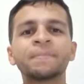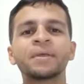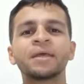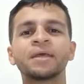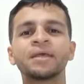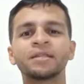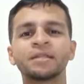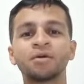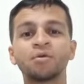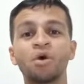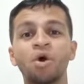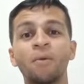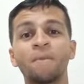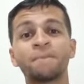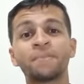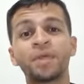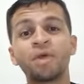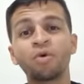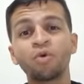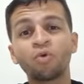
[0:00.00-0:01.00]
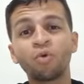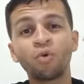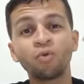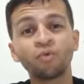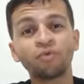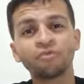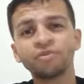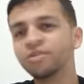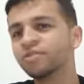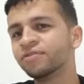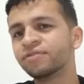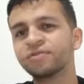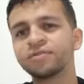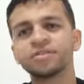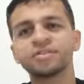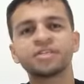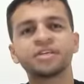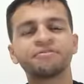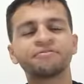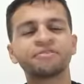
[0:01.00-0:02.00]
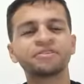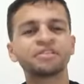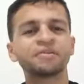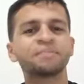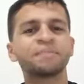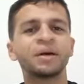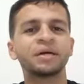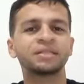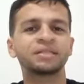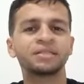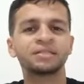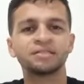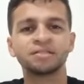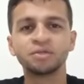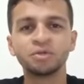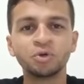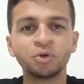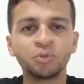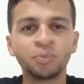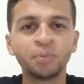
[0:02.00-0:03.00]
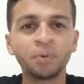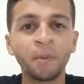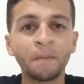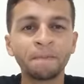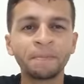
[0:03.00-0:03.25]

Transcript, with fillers: Então, ó, eu convido você a fazer parte desse grupo.